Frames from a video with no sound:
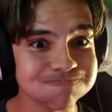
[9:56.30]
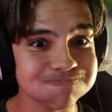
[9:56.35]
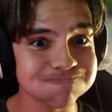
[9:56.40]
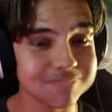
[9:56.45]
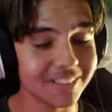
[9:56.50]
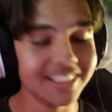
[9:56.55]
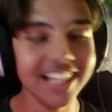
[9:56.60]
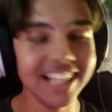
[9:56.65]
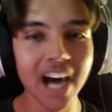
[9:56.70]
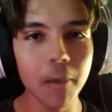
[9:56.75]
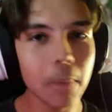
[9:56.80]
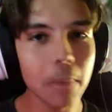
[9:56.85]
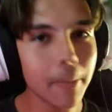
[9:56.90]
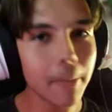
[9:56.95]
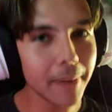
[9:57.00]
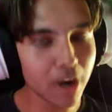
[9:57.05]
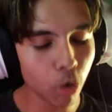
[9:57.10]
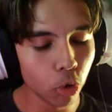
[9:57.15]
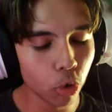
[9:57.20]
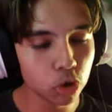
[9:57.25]
Não me
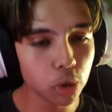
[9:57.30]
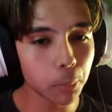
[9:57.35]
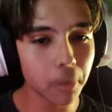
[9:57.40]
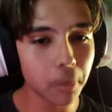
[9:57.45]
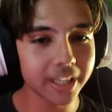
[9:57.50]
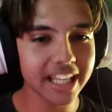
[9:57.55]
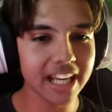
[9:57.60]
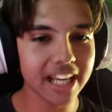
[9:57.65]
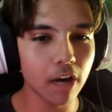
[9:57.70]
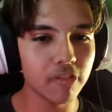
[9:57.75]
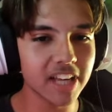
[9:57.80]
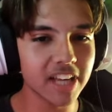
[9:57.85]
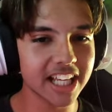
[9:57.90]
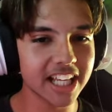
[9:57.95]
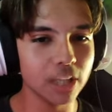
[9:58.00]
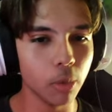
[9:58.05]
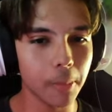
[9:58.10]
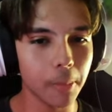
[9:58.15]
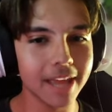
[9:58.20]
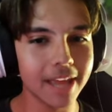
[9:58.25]
pergunte o porquê que eu vim aqui
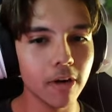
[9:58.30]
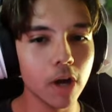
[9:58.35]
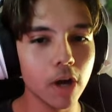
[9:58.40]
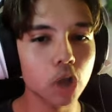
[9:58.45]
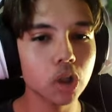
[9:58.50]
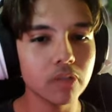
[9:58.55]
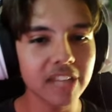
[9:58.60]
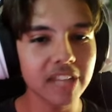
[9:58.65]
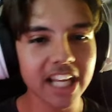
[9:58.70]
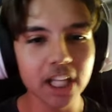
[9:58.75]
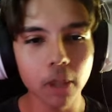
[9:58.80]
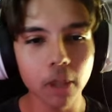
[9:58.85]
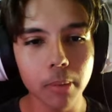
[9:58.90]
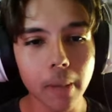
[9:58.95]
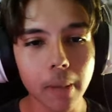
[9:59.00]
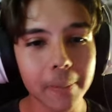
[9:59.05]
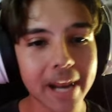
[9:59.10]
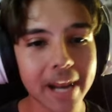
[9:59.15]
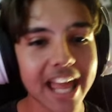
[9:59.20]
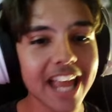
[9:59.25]
no meio. Eu só vim aqui no meio
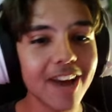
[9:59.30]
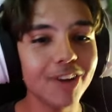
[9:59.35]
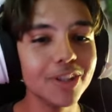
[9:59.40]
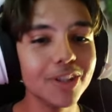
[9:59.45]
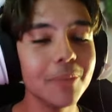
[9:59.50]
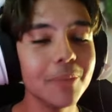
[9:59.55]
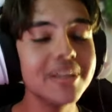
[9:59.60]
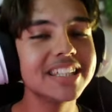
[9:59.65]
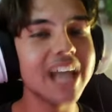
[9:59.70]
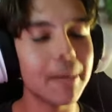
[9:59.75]
pra economizar